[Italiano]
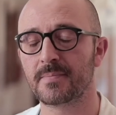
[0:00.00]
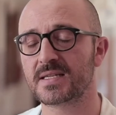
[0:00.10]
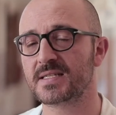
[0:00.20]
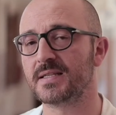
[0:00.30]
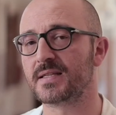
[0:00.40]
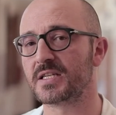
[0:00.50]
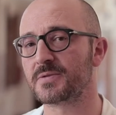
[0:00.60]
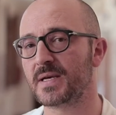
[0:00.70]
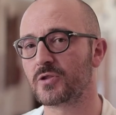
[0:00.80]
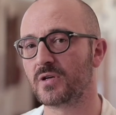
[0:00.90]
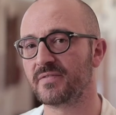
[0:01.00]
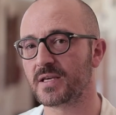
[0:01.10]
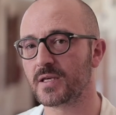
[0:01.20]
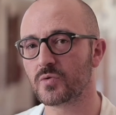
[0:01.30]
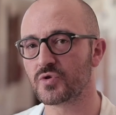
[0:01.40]
presenta rispetto alle vie
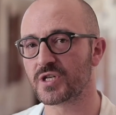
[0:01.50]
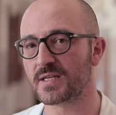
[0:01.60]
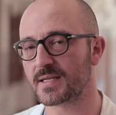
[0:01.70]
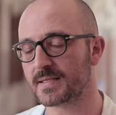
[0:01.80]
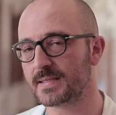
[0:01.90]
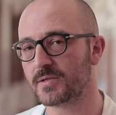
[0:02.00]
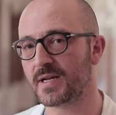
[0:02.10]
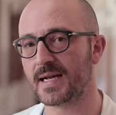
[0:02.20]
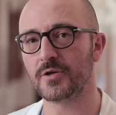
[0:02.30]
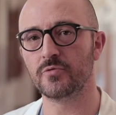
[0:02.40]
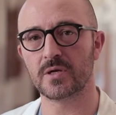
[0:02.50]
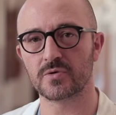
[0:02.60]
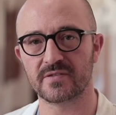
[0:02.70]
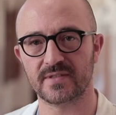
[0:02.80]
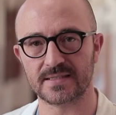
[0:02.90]
chirurgiche tradizionali
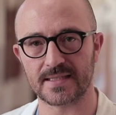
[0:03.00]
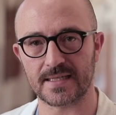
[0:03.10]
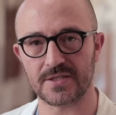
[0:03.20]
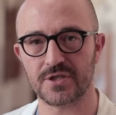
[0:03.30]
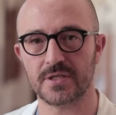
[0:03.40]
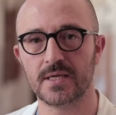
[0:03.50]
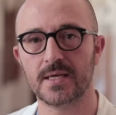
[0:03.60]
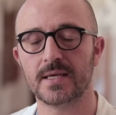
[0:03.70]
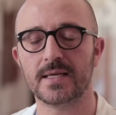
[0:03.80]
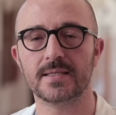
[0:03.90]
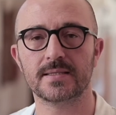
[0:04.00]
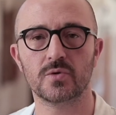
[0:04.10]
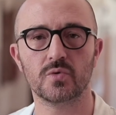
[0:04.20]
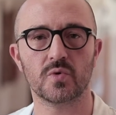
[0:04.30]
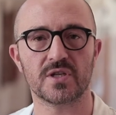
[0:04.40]
numerosi vantaggi
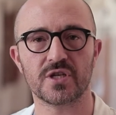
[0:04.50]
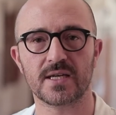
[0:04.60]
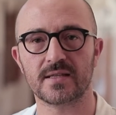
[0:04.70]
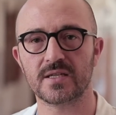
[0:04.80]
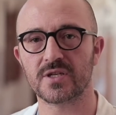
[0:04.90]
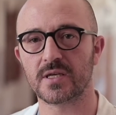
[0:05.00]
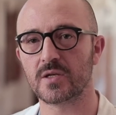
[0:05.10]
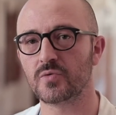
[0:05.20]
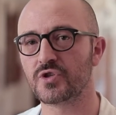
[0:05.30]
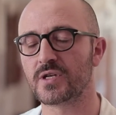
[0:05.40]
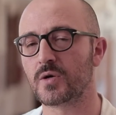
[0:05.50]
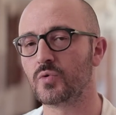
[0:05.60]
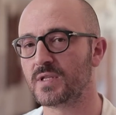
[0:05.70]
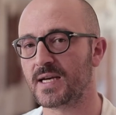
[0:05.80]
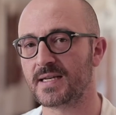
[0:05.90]
Innanzitutto una cicatrice chirurgica
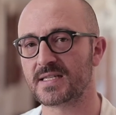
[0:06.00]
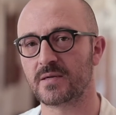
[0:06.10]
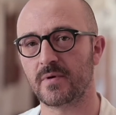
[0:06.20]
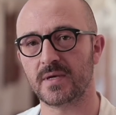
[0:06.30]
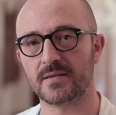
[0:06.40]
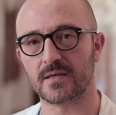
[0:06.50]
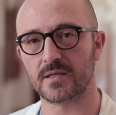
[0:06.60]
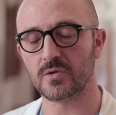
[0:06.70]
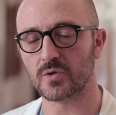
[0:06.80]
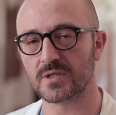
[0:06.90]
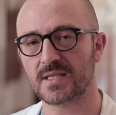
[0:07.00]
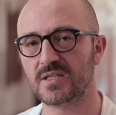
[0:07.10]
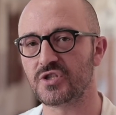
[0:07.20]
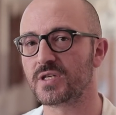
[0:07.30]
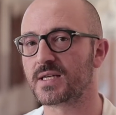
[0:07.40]
cutanea estremamente ridotta
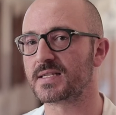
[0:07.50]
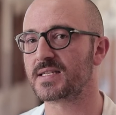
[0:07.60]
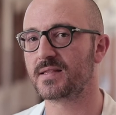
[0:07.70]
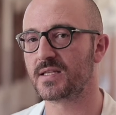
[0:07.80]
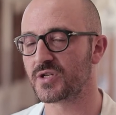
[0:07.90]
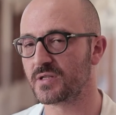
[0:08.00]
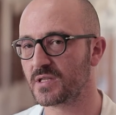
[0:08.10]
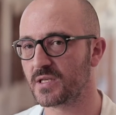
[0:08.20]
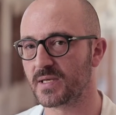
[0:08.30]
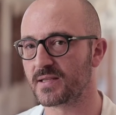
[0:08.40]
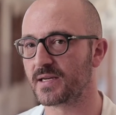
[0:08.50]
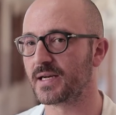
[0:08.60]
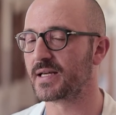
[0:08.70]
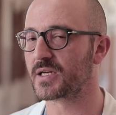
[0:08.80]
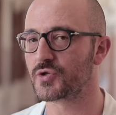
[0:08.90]
di circa 7 cm
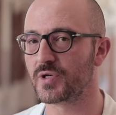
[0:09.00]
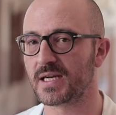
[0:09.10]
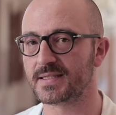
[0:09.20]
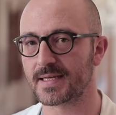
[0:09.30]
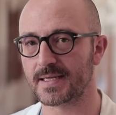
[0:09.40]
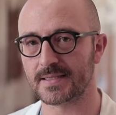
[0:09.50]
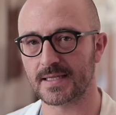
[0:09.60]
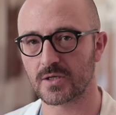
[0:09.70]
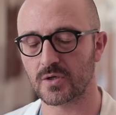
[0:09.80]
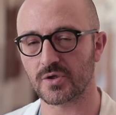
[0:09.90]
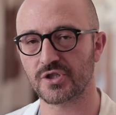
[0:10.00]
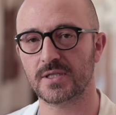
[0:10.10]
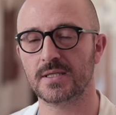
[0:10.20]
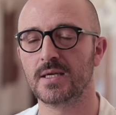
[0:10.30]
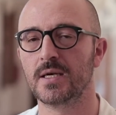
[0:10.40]
nella regione laterale della
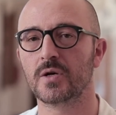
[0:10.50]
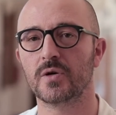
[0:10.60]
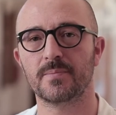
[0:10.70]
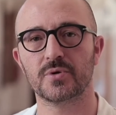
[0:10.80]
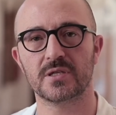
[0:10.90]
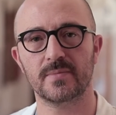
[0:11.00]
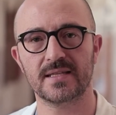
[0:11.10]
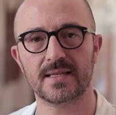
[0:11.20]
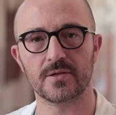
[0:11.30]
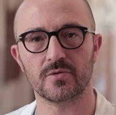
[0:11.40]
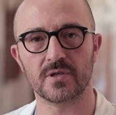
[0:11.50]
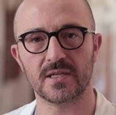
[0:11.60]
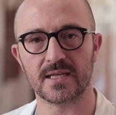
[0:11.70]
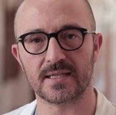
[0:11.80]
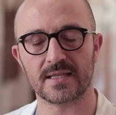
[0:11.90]
coscia, con la possibilità di
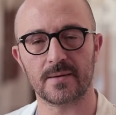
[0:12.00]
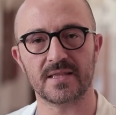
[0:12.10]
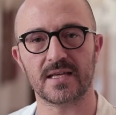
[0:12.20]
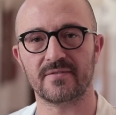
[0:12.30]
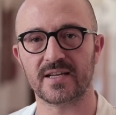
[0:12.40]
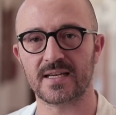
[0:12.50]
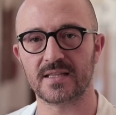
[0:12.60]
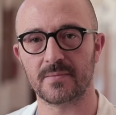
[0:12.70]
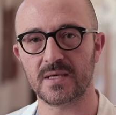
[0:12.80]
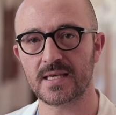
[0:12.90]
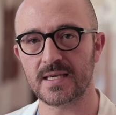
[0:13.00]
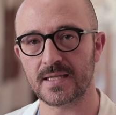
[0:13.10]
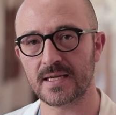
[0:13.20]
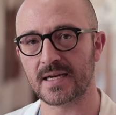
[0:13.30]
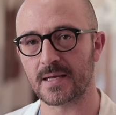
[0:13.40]
ottenere tramite la variante
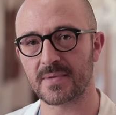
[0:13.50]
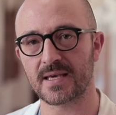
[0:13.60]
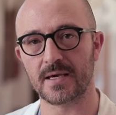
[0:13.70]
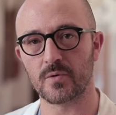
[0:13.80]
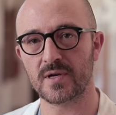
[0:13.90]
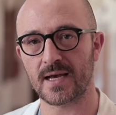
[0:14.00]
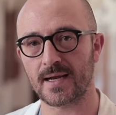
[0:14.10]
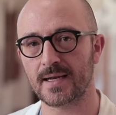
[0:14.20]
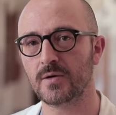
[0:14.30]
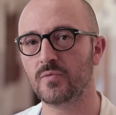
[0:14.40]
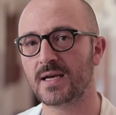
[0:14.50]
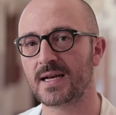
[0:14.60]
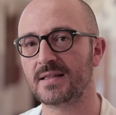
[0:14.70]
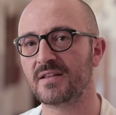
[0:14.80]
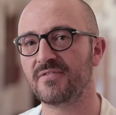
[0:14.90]
bikini nella piega inguinale una
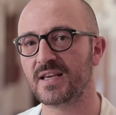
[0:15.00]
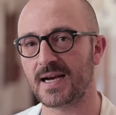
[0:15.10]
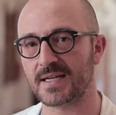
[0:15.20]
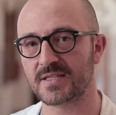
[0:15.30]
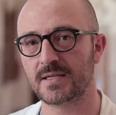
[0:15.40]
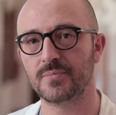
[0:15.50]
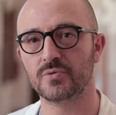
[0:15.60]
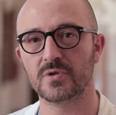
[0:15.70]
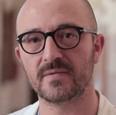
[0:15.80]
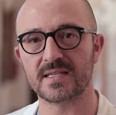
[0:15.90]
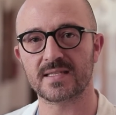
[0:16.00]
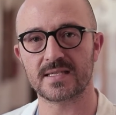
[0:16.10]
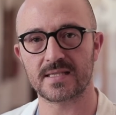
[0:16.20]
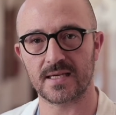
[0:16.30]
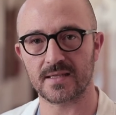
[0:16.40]
grande efficacia dal punto di vista
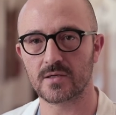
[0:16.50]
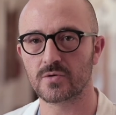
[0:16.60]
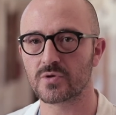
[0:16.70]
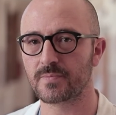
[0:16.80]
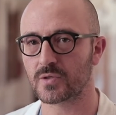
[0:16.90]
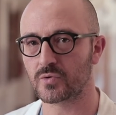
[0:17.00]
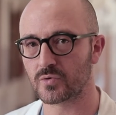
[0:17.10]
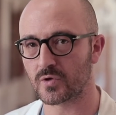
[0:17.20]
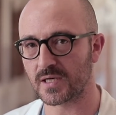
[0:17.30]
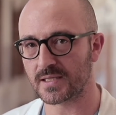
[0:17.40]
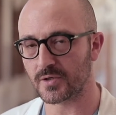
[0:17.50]
estetico, soprattutto nelle